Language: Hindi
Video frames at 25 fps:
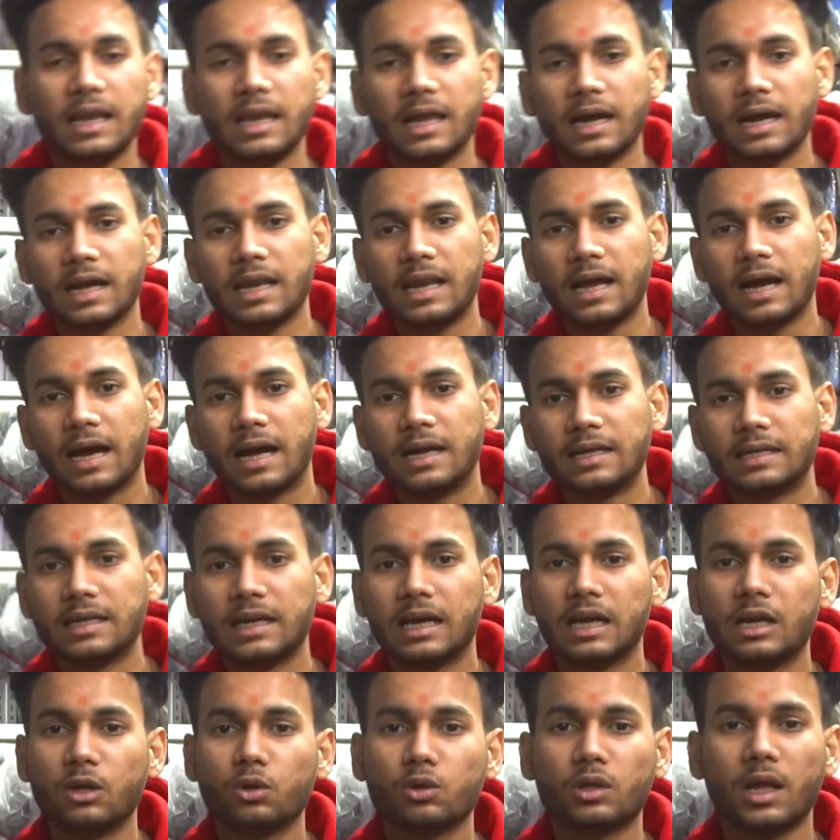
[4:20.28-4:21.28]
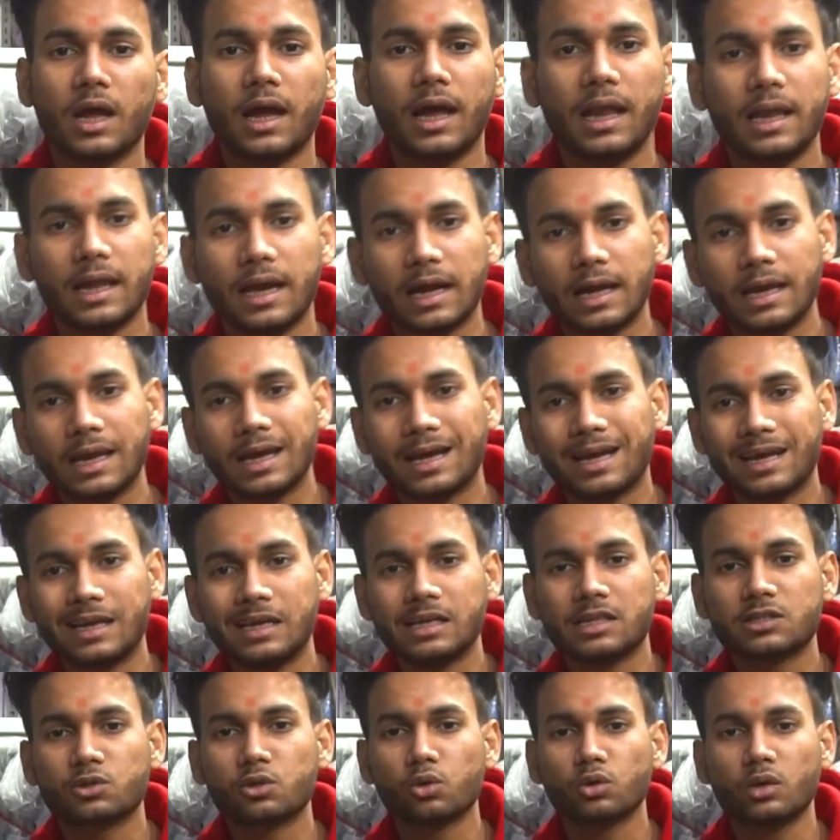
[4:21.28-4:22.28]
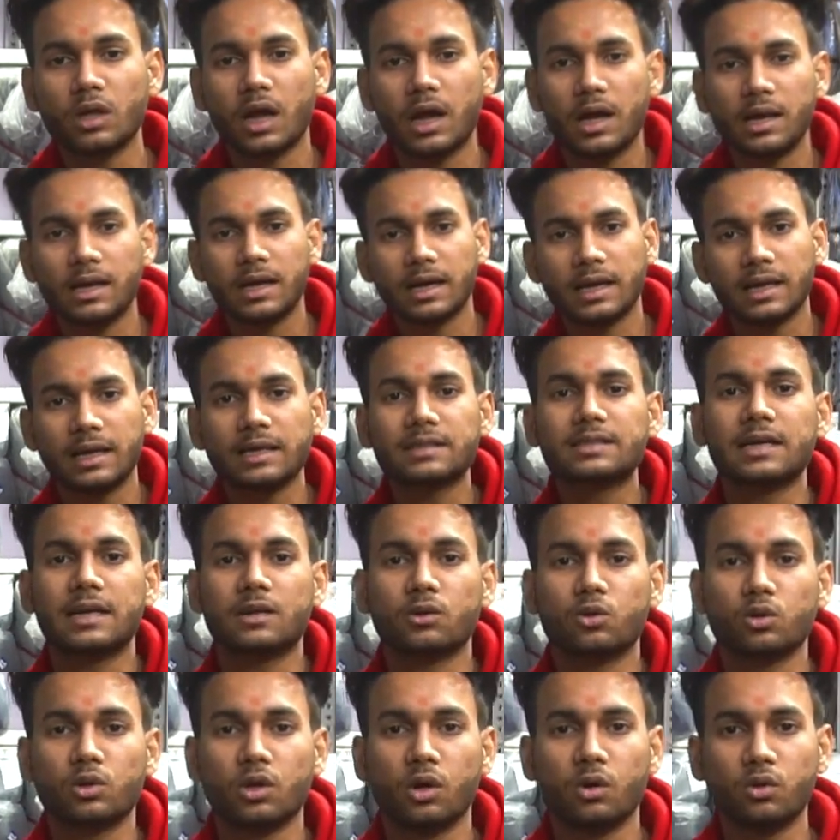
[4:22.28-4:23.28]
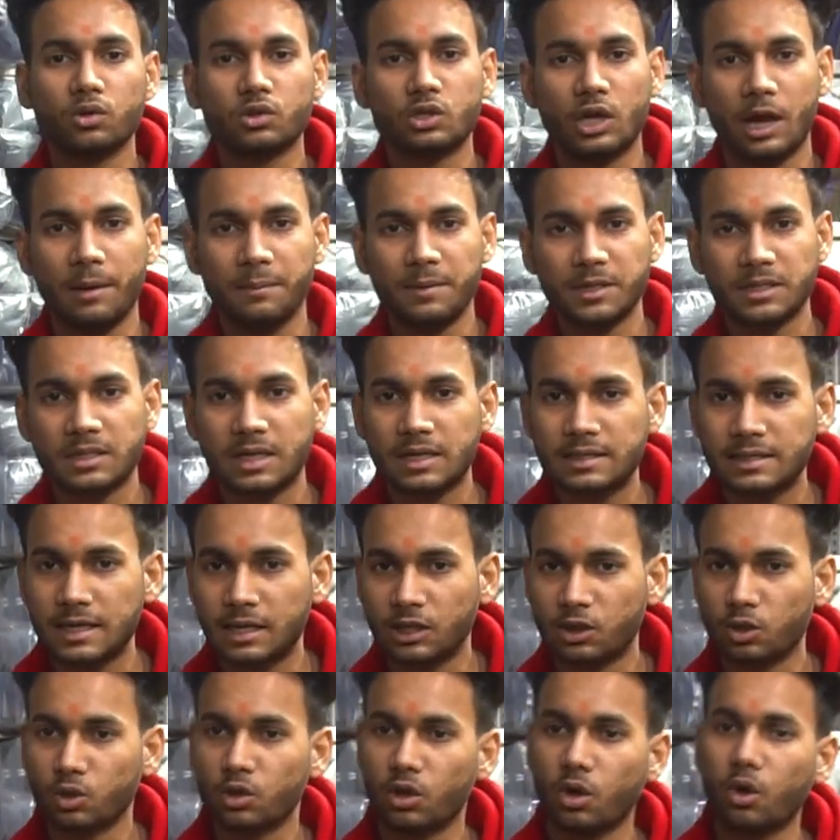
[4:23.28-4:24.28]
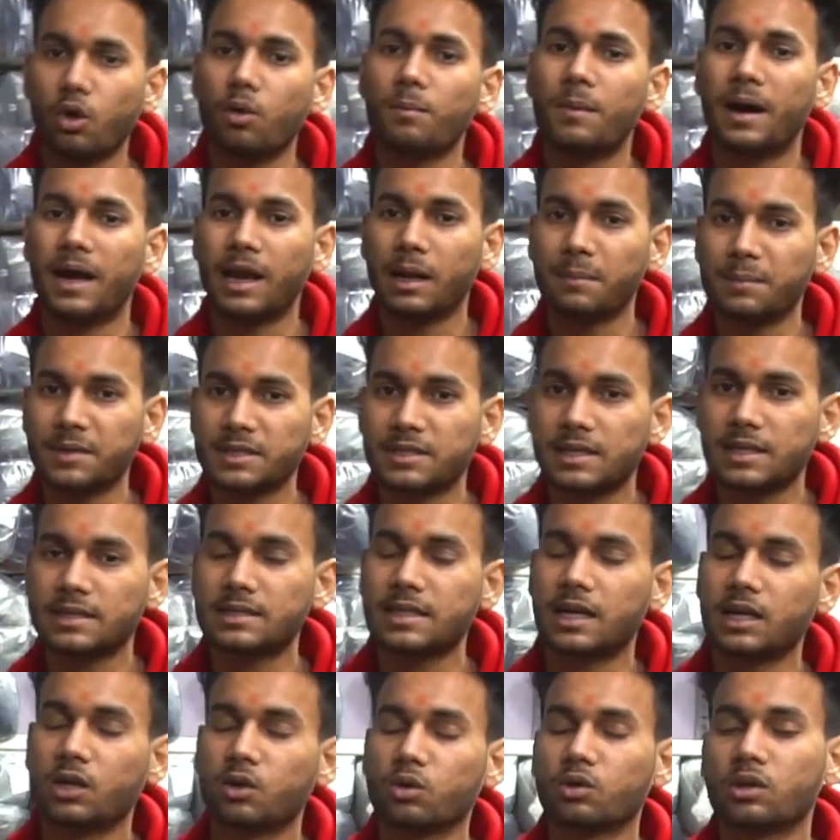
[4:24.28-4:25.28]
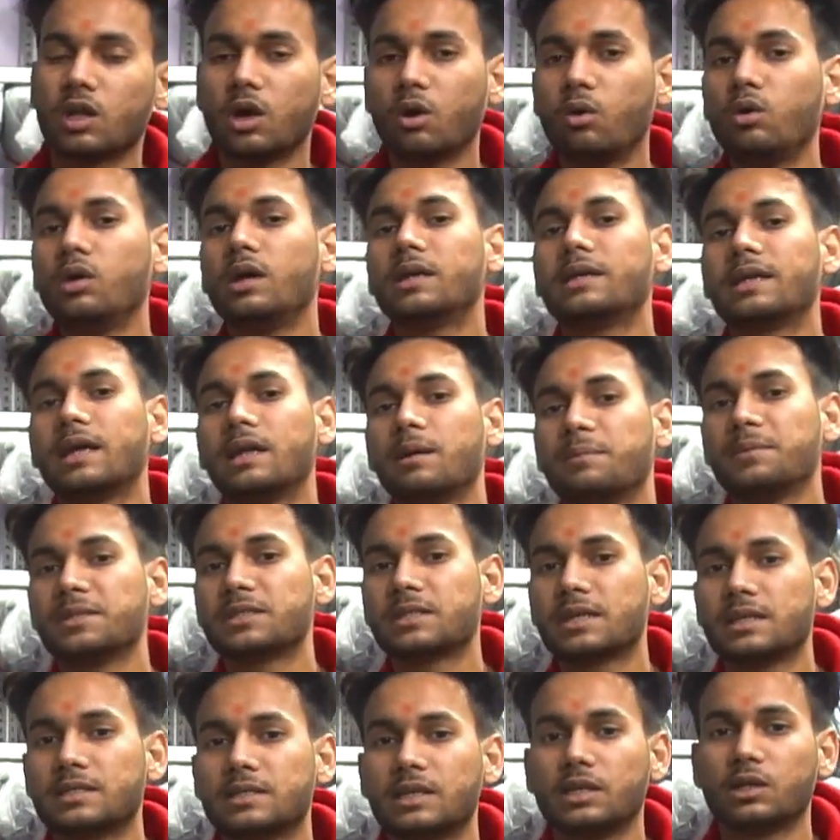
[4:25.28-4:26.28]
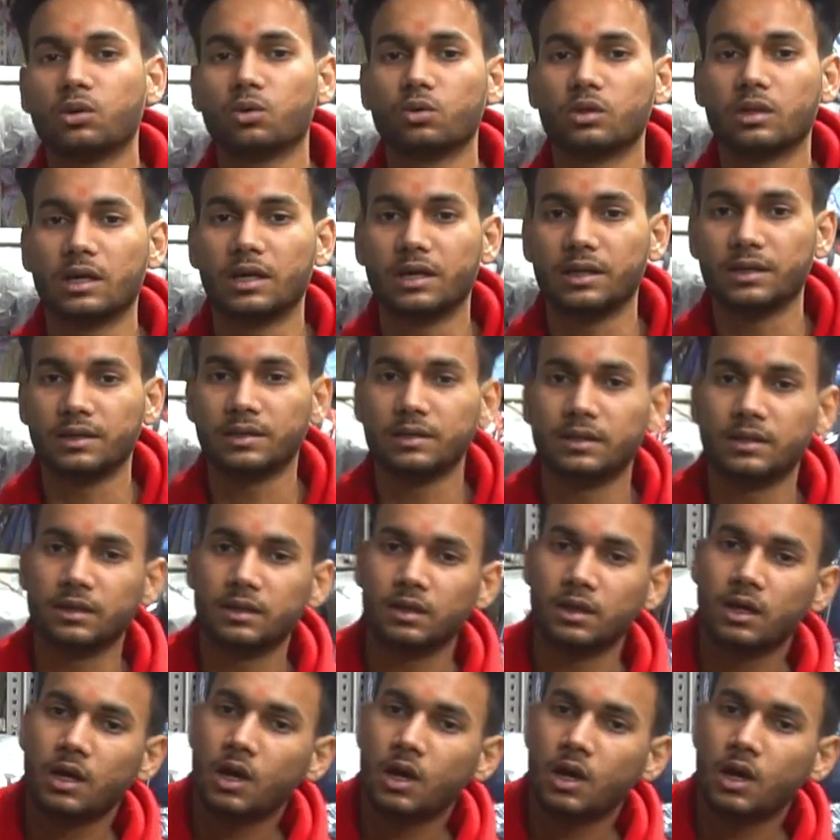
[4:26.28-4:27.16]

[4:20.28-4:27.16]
अलग अलग आर्टिकल होता है अलग अलग कलर्स होता है अलग अलग सेट होता है कोई छह पीस का सेट होता है कोई बारह पीस का सेट होता है कोई अठारह पीस का सेट होता है जी जी